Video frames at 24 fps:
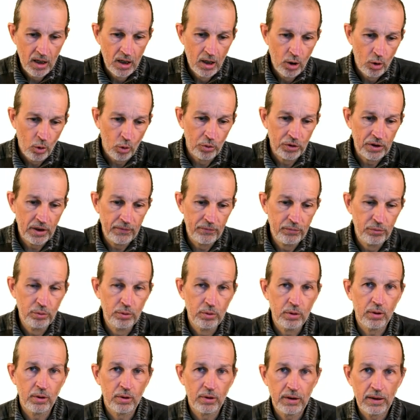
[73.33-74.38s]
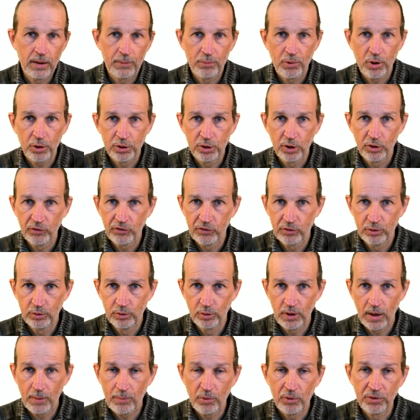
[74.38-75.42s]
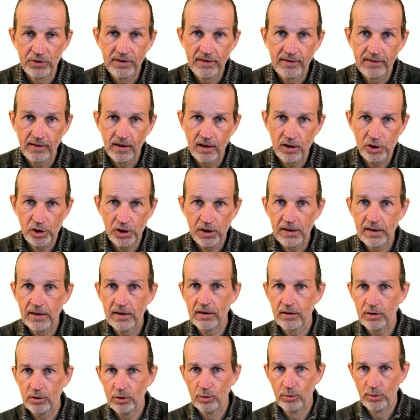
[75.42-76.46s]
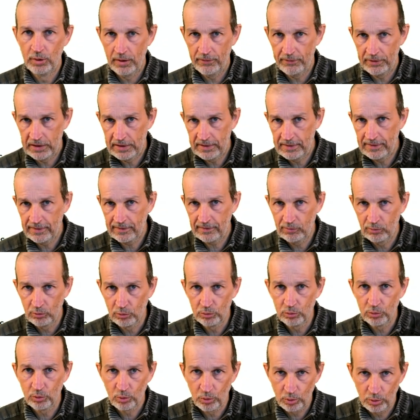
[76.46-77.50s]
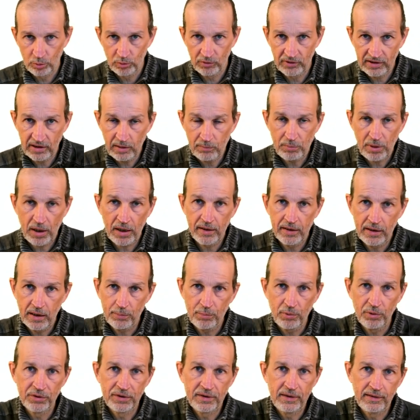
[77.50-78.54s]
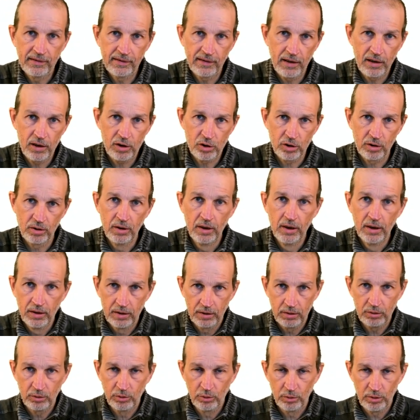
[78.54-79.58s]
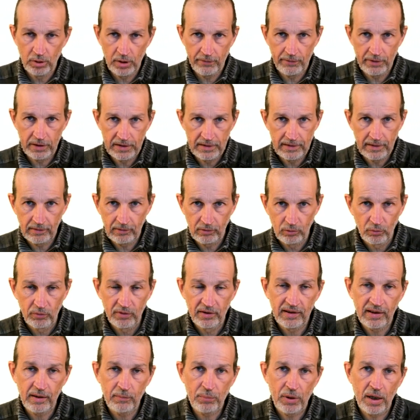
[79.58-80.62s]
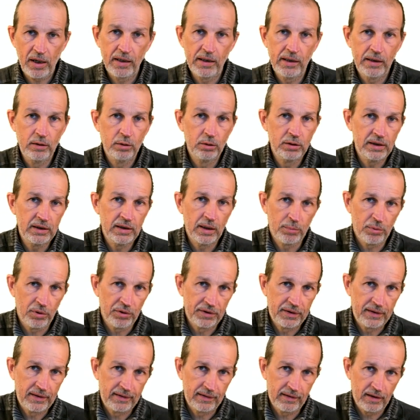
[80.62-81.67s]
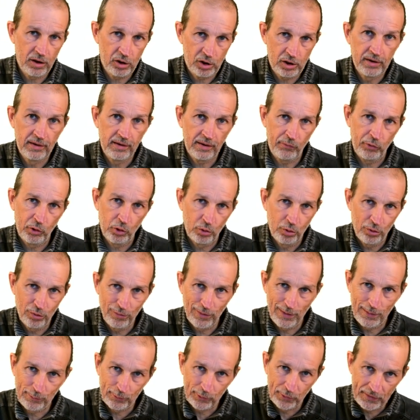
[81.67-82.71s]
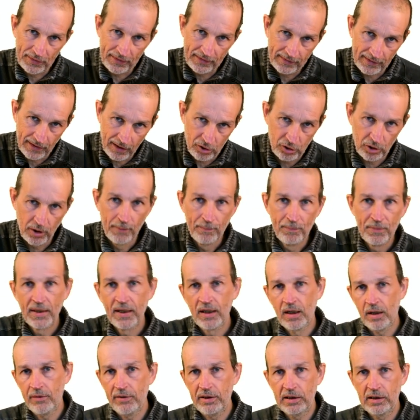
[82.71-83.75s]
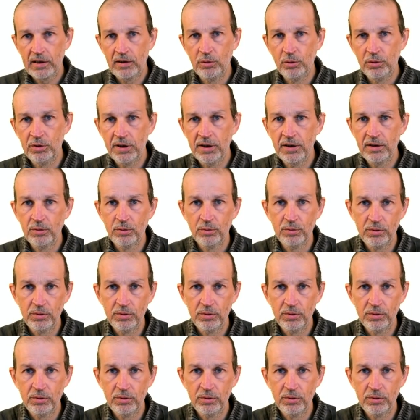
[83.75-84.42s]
On a vu euh, l'importance de l'apprentissage et de la validation. Donc séparer l'apprentissage de la validation, séparer les données d'apprentissage qui ne serviront que à l'apprentissage avec les données de